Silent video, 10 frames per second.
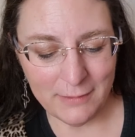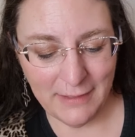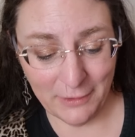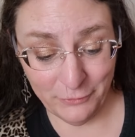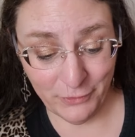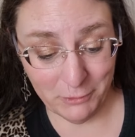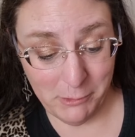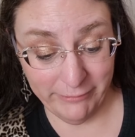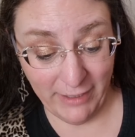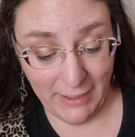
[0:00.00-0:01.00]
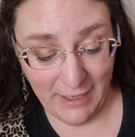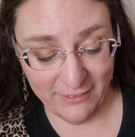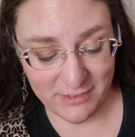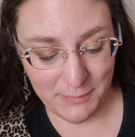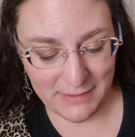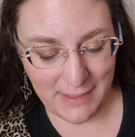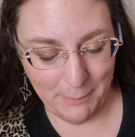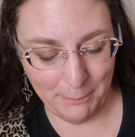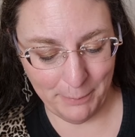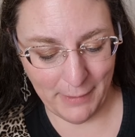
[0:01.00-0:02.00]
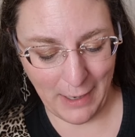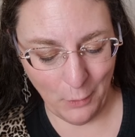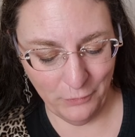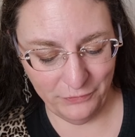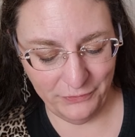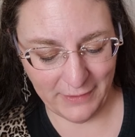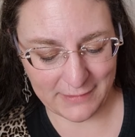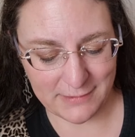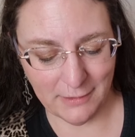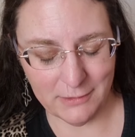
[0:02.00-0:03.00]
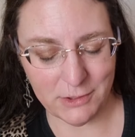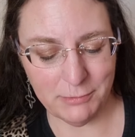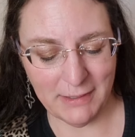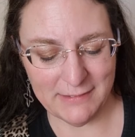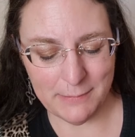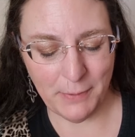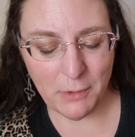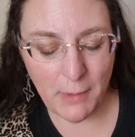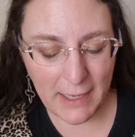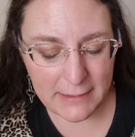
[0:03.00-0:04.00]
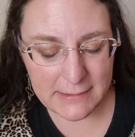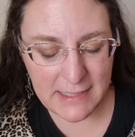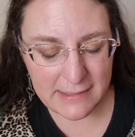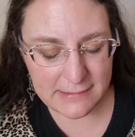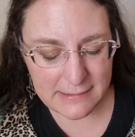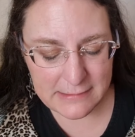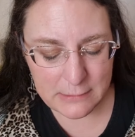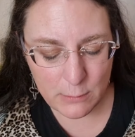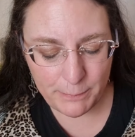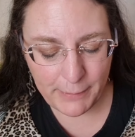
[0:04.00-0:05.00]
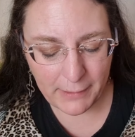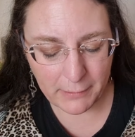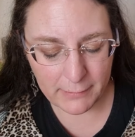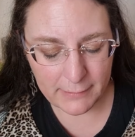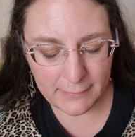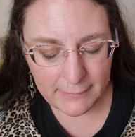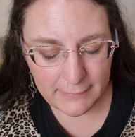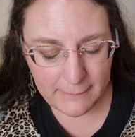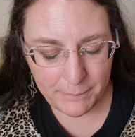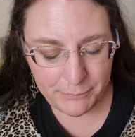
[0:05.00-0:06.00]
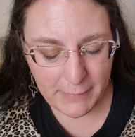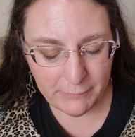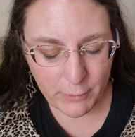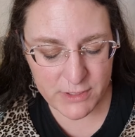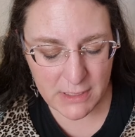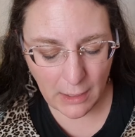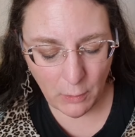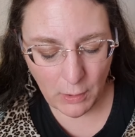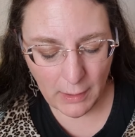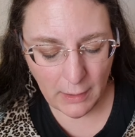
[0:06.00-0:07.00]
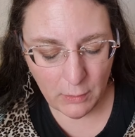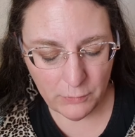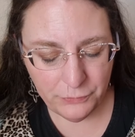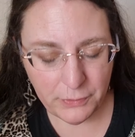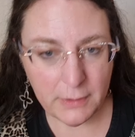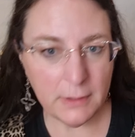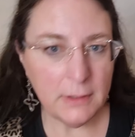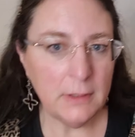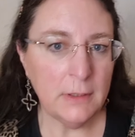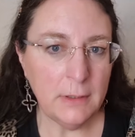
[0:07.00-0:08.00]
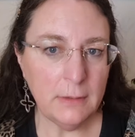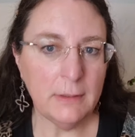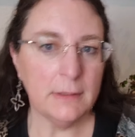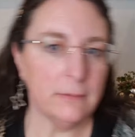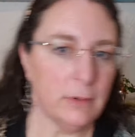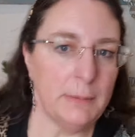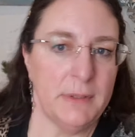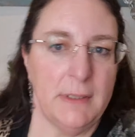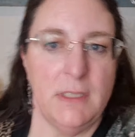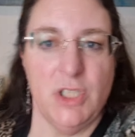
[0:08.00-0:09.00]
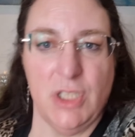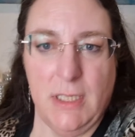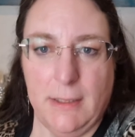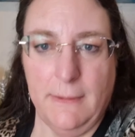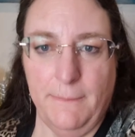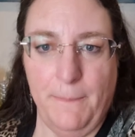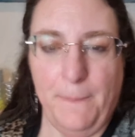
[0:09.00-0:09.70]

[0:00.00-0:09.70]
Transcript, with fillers: Dann von Rival Loves Me der Brow Fixer Transparent. Das ist super. Machen wir euch auch auf. Warte, wo habe ich denn die Schere?